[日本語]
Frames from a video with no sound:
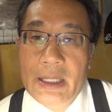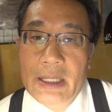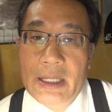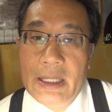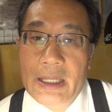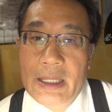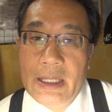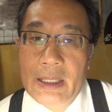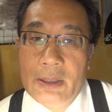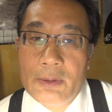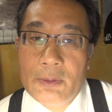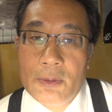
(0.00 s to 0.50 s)

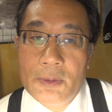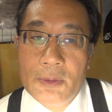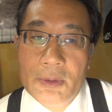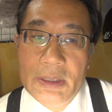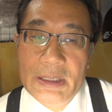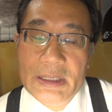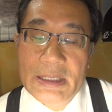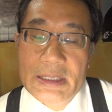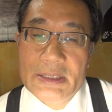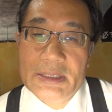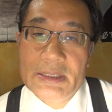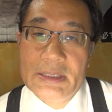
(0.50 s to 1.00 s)
えー、こ
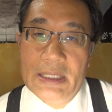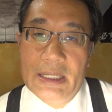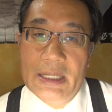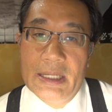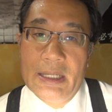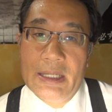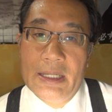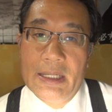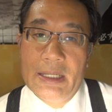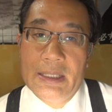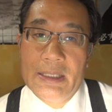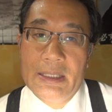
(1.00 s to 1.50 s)
こにです
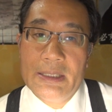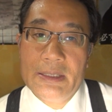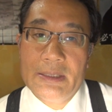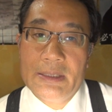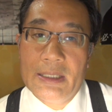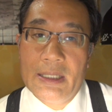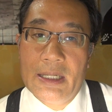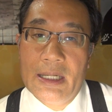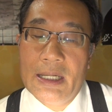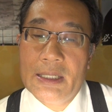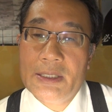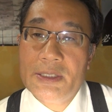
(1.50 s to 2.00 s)
ね、えー、現
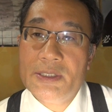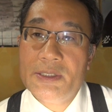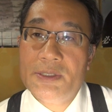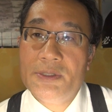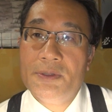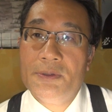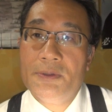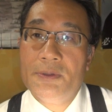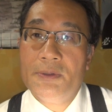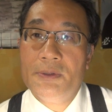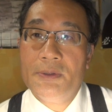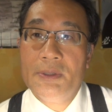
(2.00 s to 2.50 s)
在8
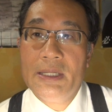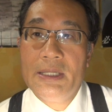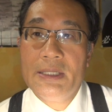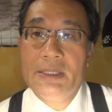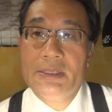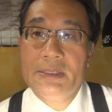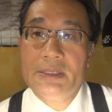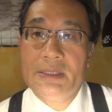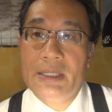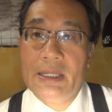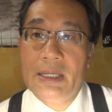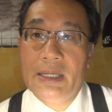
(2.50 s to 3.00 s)
両
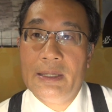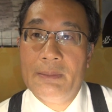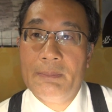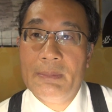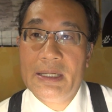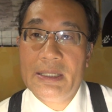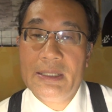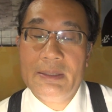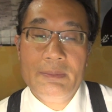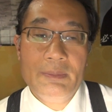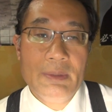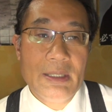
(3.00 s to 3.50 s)
編成、
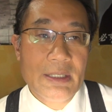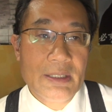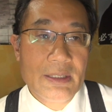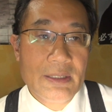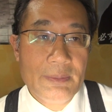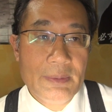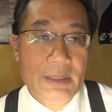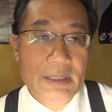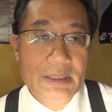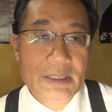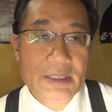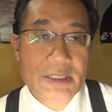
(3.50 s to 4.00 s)
まあ、今日
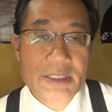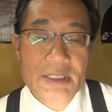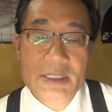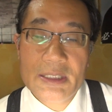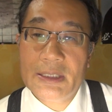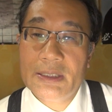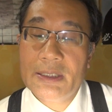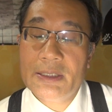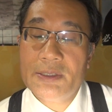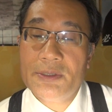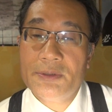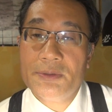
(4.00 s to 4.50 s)
比谷線
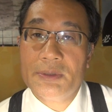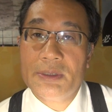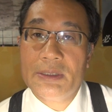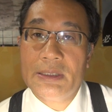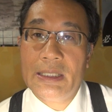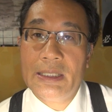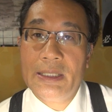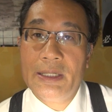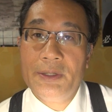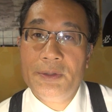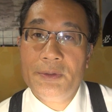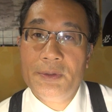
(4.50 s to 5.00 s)
新型車両
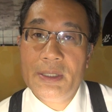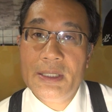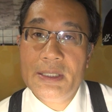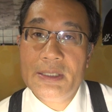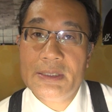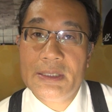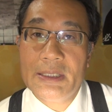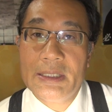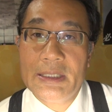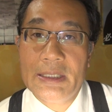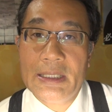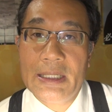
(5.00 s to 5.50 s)
7両
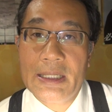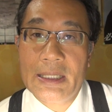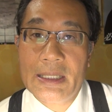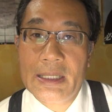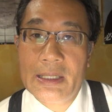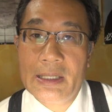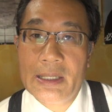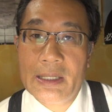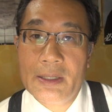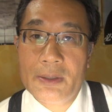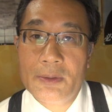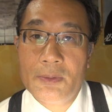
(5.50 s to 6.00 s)
編成にな、
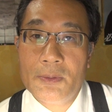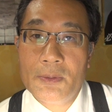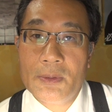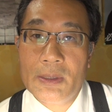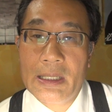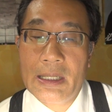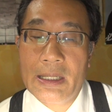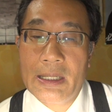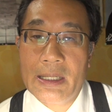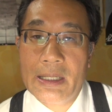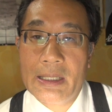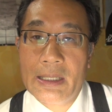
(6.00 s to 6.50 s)

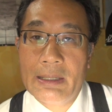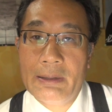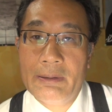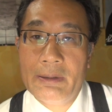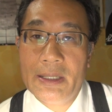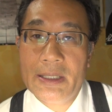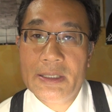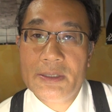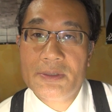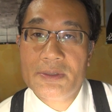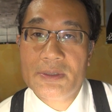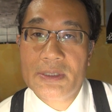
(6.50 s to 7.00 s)
えー、
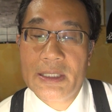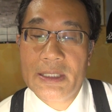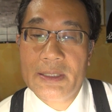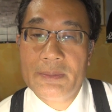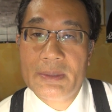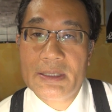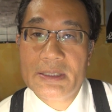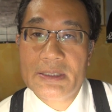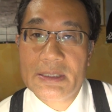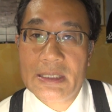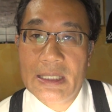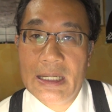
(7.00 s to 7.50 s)
変わりつつあ
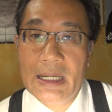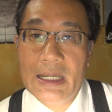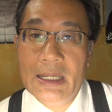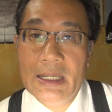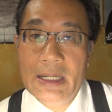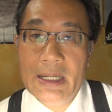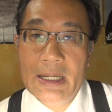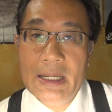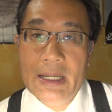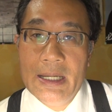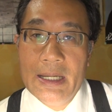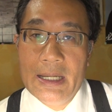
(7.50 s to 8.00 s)
りますが、
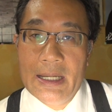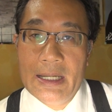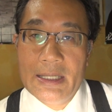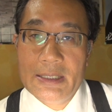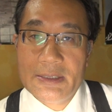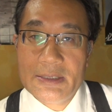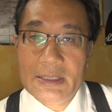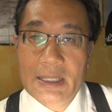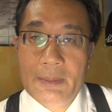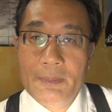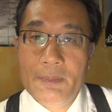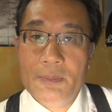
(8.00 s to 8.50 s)

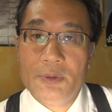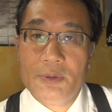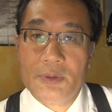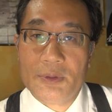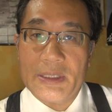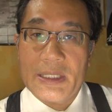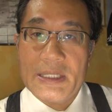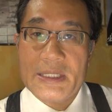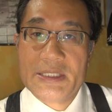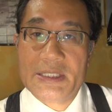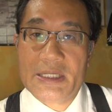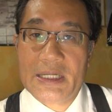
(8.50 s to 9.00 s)
3本
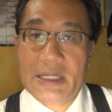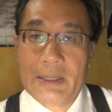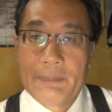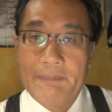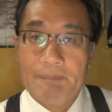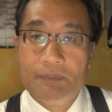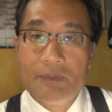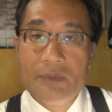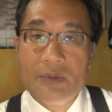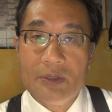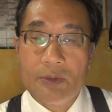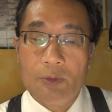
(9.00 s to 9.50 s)
の電車
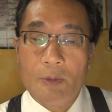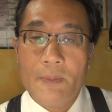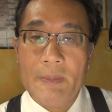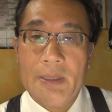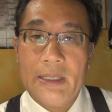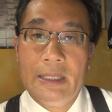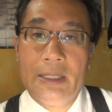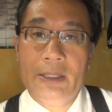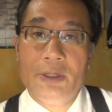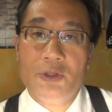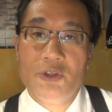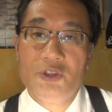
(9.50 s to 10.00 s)
が止
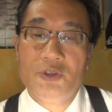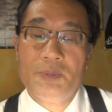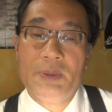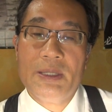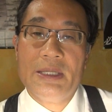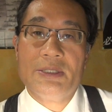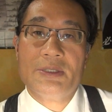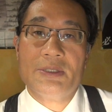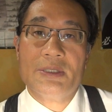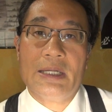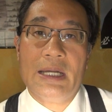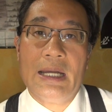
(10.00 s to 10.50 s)
められる
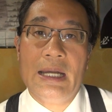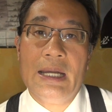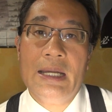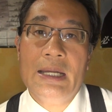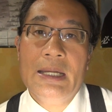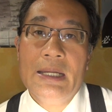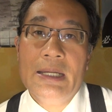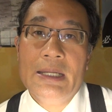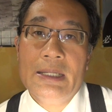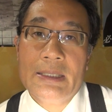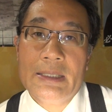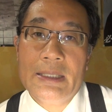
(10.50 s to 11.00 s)
スペースが
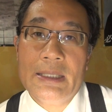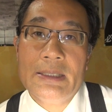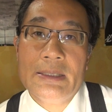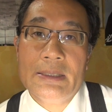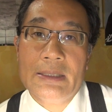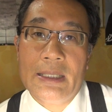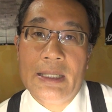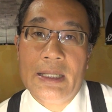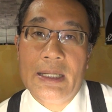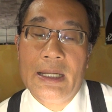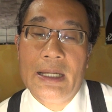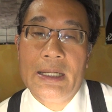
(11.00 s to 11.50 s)

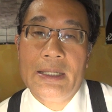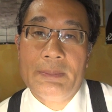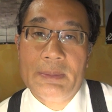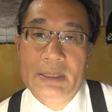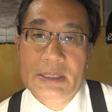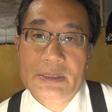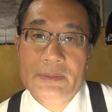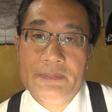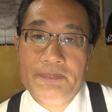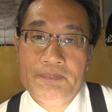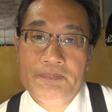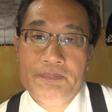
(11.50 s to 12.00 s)
現在あり
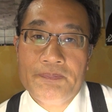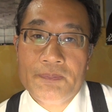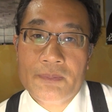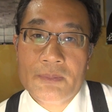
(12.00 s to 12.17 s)
ます。